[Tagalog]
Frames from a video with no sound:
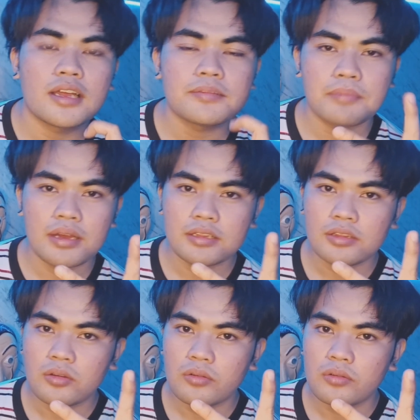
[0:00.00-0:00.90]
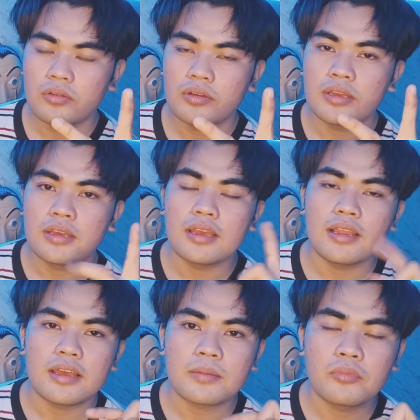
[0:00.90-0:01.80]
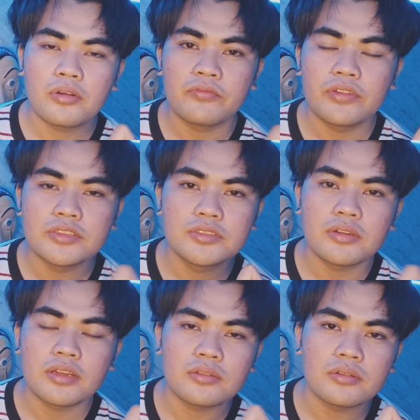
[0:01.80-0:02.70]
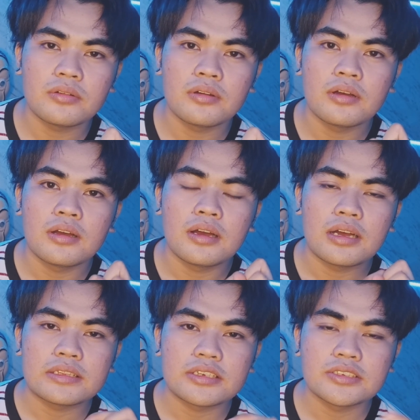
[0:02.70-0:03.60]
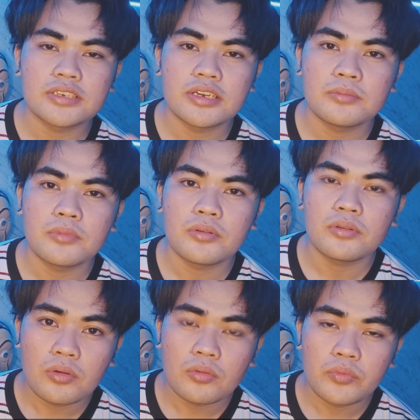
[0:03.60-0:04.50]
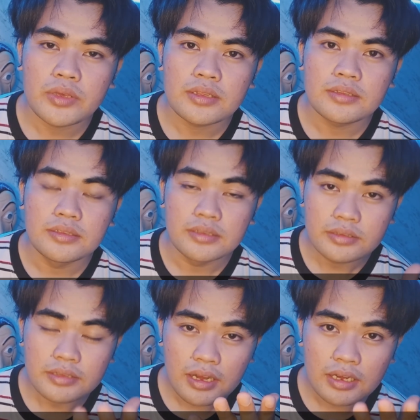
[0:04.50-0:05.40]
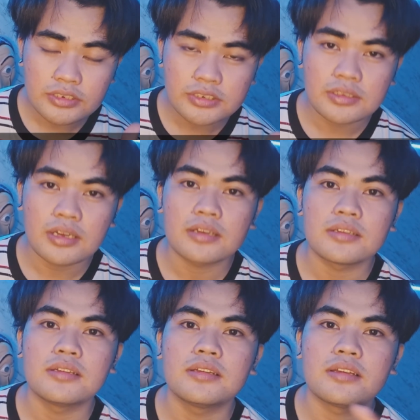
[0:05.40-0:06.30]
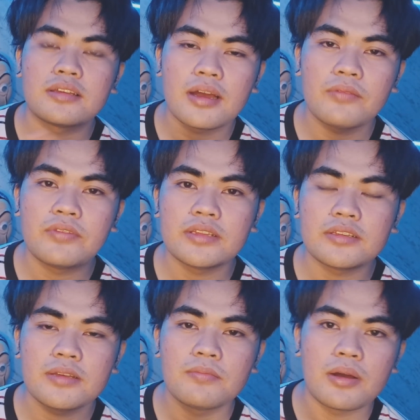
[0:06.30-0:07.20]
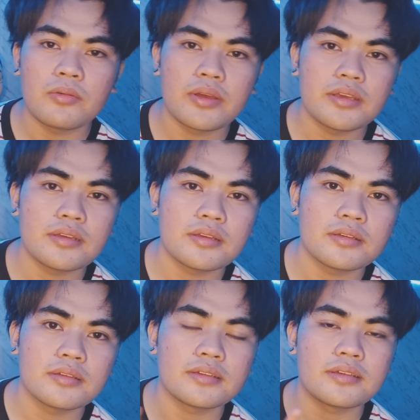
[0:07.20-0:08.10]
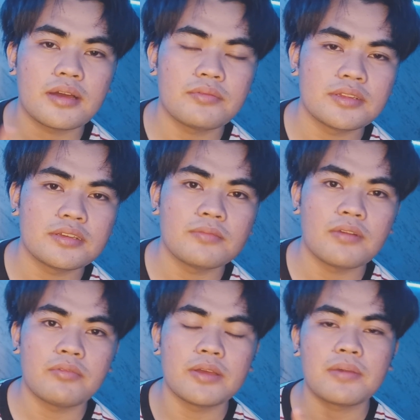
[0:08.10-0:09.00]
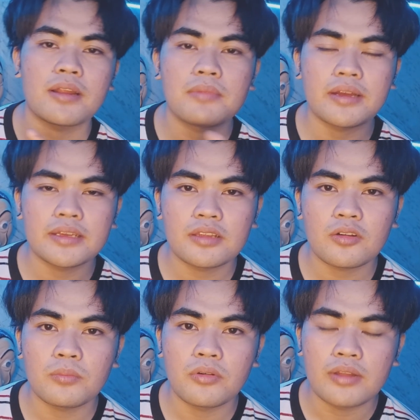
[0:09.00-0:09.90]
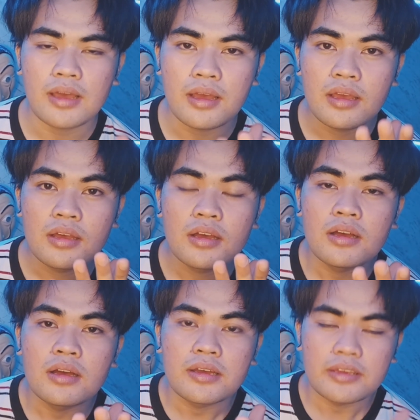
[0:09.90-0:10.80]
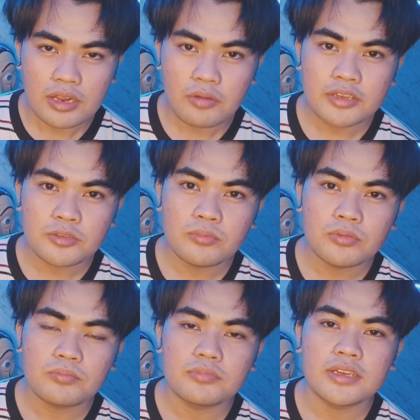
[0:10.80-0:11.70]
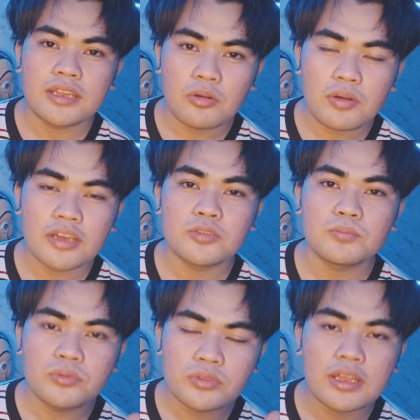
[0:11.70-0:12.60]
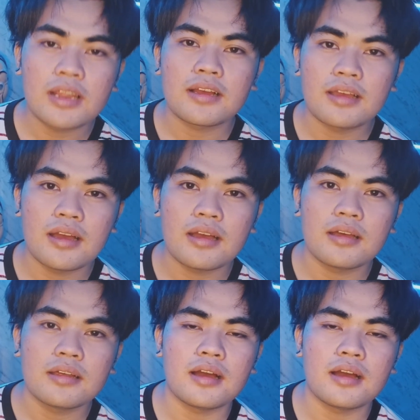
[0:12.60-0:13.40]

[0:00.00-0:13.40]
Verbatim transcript: at pangatlo i-like mo ang video na to at i-share mo ko with the hashtag Gavin Giveaway. Gavin Giveaway para makita ko po na ginawa niyo po, ginawa niyo po talaga